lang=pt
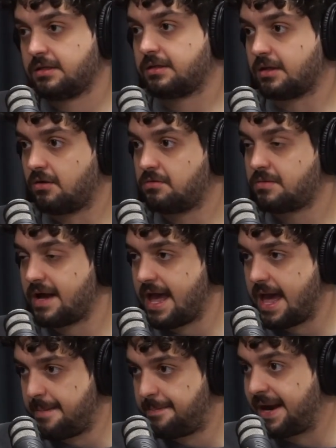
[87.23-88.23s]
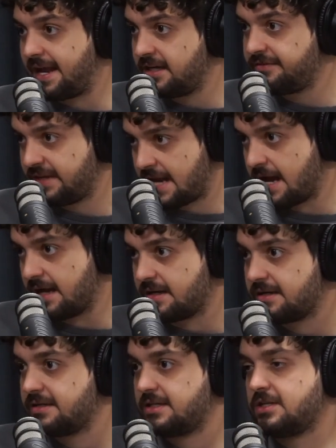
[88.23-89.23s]
então é para ele virar.
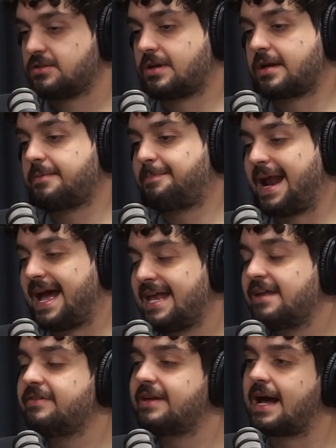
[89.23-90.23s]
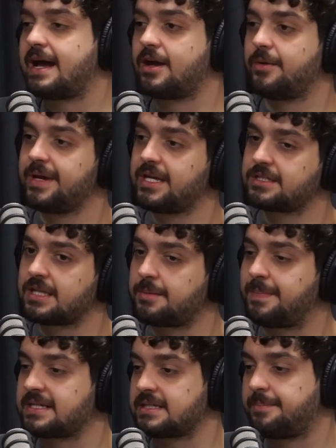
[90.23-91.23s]
Só que para ele virar realmente, tem que
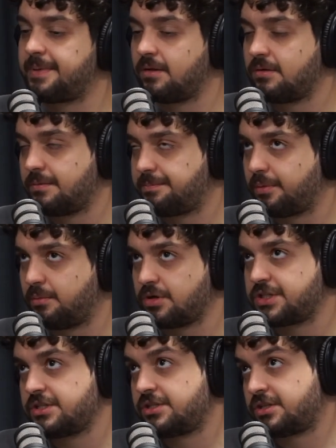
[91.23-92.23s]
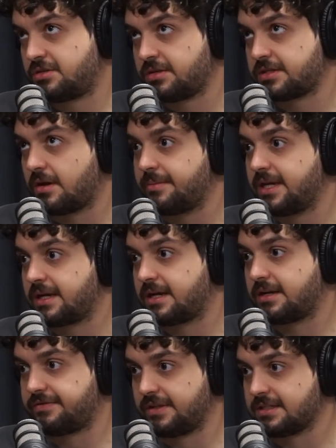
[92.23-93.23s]
passar pelo, por um monte de instituição uhum.
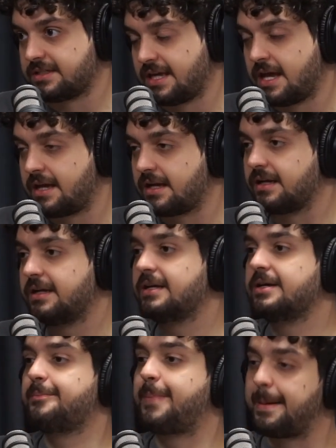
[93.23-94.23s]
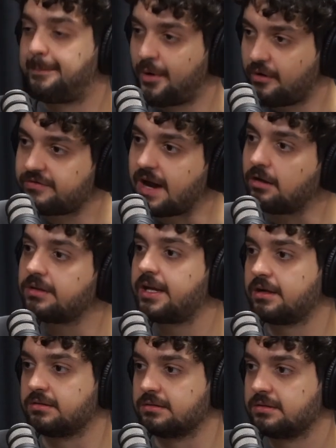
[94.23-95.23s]
americana financeira para aprovar o
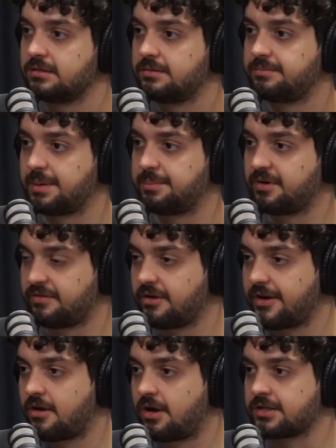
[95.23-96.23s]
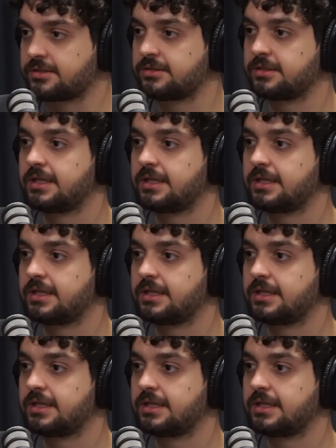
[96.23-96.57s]
deal, uhum. para aprovar o negócio.